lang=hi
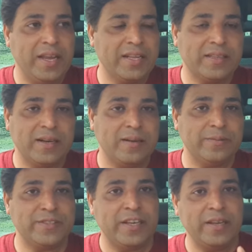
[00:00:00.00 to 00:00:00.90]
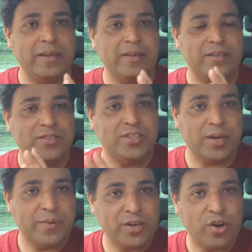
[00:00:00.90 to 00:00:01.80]
एक तरफ से
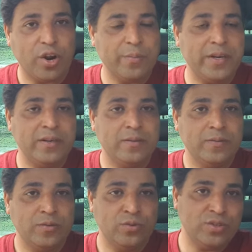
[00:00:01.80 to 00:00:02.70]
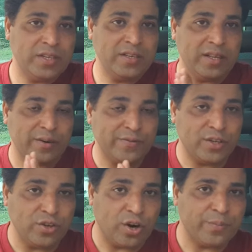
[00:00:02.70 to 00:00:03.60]
जर्मन गवर्नमेंट दूसरी तरफ से
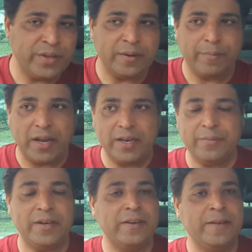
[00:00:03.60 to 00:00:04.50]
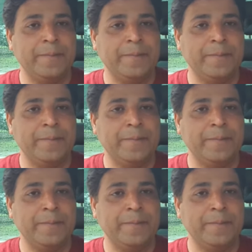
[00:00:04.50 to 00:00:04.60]
यूरोपियन पार्लियामेंट